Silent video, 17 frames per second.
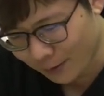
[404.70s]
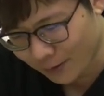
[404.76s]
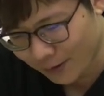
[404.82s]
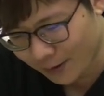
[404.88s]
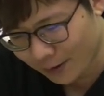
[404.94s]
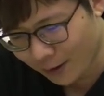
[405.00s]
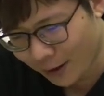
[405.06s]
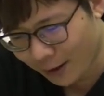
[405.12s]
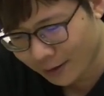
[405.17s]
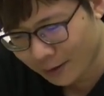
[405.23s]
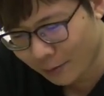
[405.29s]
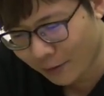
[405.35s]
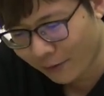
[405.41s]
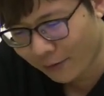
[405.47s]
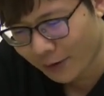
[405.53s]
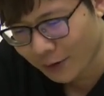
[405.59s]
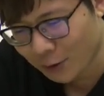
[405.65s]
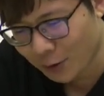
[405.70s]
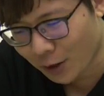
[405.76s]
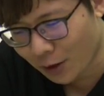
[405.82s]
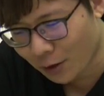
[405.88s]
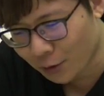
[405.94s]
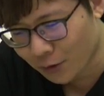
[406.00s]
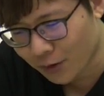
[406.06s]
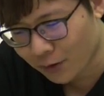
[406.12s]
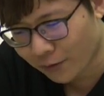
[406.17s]
文只要知道它怎么翻就
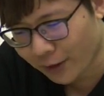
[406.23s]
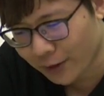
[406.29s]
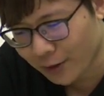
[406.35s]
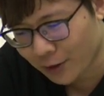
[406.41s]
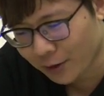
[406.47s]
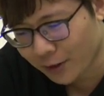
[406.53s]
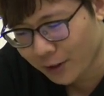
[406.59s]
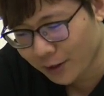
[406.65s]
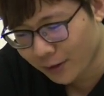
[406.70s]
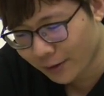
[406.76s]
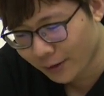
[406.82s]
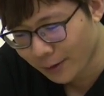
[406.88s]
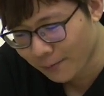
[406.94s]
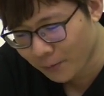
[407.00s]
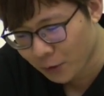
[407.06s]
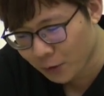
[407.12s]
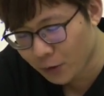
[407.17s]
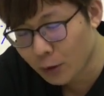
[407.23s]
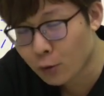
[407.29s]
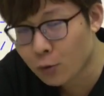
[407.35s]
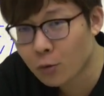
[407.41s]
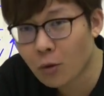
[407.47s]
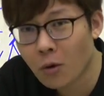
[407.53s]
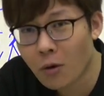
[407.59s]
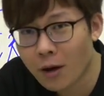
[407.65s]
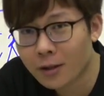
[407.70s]
好，就是翻译叫一定，就是
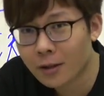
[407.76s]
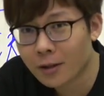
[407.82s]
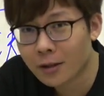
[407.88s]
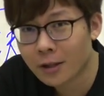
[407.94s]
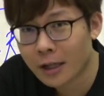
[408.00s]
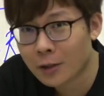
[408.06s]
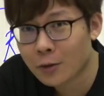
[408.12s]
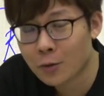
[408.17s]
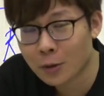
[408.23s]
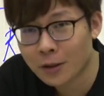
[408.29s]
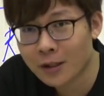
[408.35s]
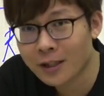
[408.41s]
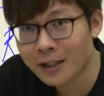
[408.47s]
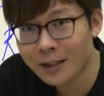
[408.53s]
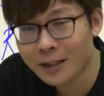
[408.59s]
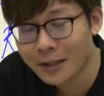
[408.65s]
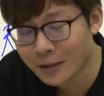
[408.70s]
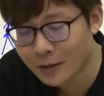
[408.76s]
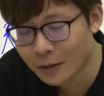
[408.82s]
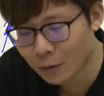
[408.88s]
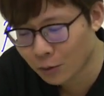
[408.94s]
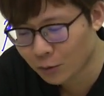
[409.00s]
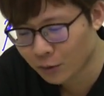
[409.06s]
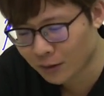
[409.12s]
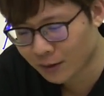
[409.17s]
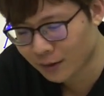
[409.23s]
说话的人他觉得一定
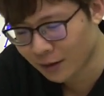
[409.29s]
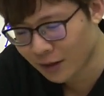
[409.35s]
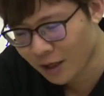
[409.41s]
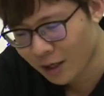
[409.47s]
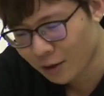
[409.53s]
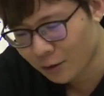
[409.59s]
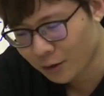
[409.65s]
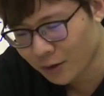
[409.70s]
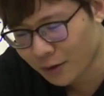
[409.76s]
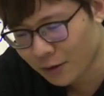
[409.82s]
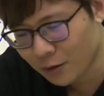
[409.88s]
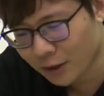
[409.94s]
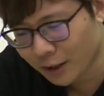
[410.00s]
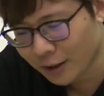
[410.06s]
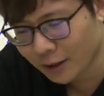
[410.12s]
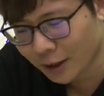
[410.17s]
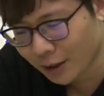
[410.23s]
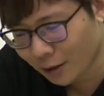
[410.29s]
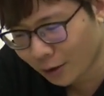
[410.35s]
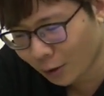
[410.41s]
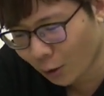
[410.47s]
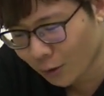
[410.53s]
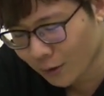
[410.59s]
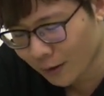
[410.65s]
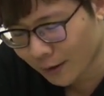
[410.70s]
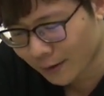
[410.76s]
是如此，所以其实就跟 k i d
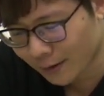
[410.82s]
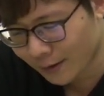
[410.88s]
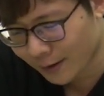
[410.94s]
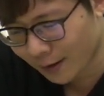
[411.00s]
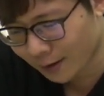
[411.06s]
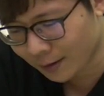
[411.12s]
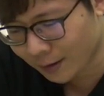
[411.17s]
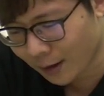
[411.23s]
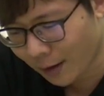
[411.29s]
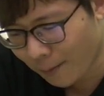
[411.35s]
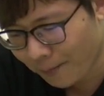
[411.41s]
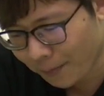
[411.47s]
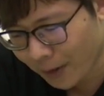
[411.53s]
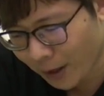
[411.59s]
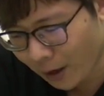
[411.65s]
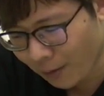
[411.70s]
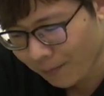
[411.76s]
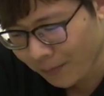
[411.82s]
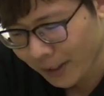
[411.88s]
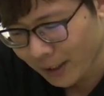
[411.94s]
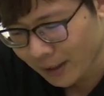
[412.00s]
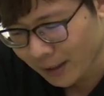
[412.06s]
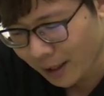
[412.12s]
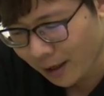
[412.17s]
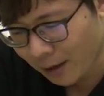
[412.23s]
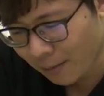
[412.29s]
都是很像的啦。好，
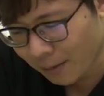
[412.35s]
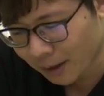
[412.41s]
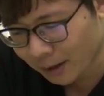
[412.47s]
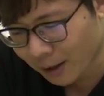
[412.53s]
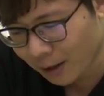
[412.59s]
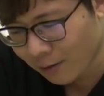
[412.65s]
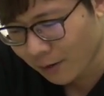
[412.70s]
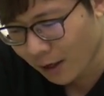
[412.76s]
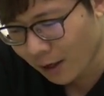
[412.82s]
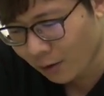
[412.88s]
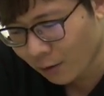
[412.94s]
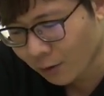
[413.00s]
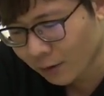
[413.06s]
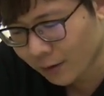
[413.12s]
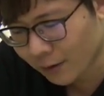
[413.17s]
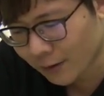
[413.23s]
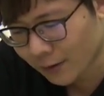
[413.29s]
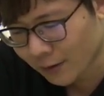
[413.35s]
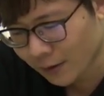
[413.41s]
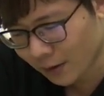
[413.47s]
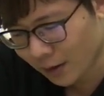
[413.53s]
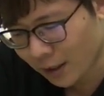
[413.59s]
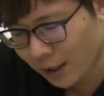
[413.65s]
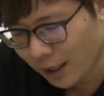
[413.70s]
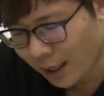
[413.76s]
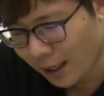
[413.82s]
在 “madawa” 或者
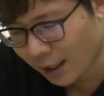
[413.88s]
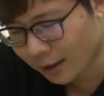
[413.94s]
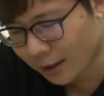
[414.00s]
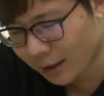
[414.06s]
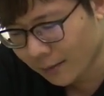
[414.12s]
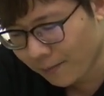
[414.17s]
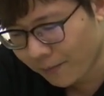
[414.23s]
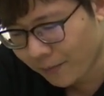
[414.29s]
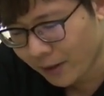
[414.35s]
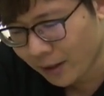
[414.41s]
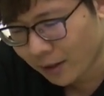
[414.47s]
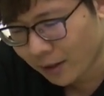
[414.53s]
是 h a n